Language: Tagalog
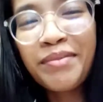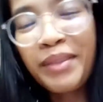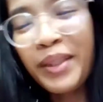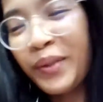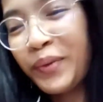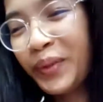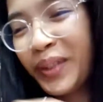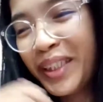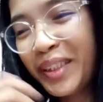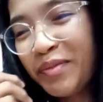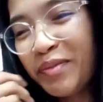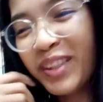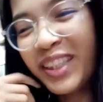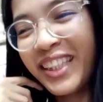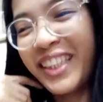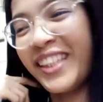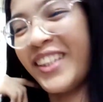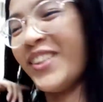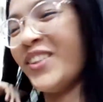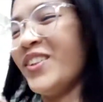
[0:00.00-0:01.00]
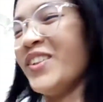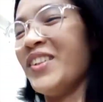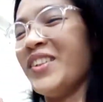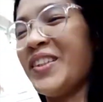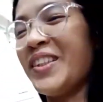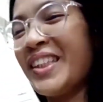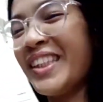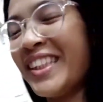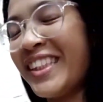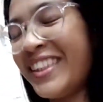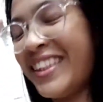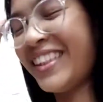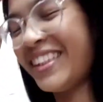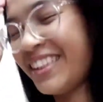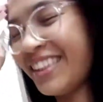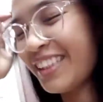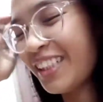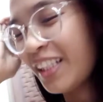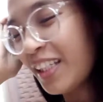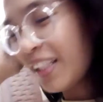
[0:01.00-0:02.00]
may word ba na ganun?
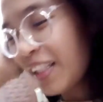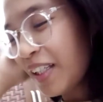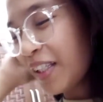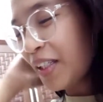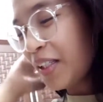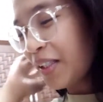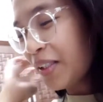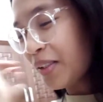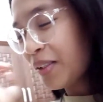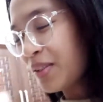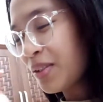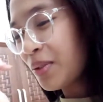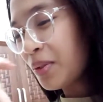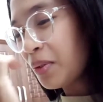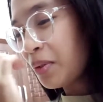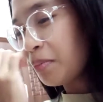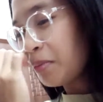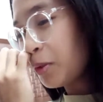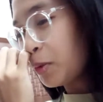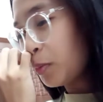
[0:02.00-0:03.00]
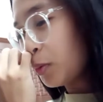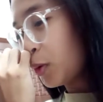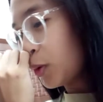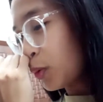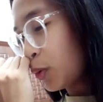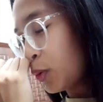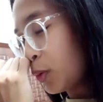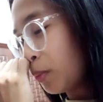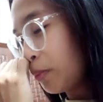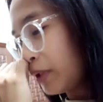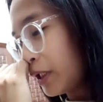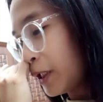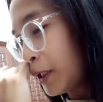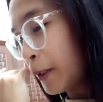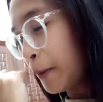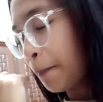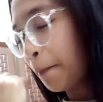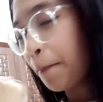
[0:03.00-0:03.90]
Gusto ko minum tubig.